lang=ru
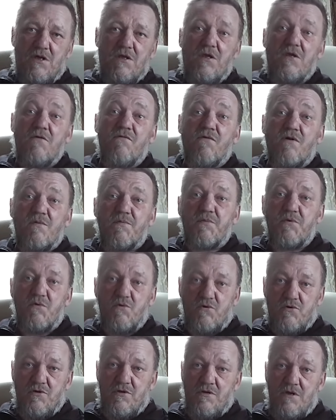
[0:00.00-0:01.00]
они
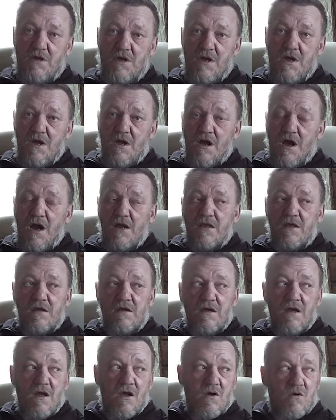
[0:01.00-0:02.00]
европеоиды. Да, они,
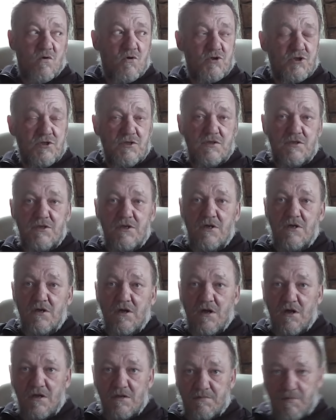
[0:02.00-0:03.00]
они очень
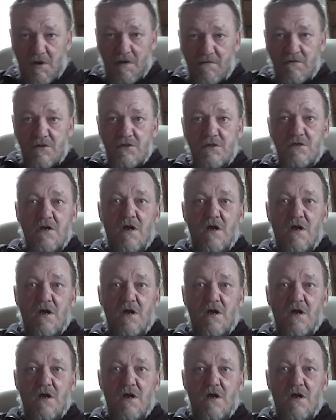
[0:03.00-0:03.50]
сильно разбавлены,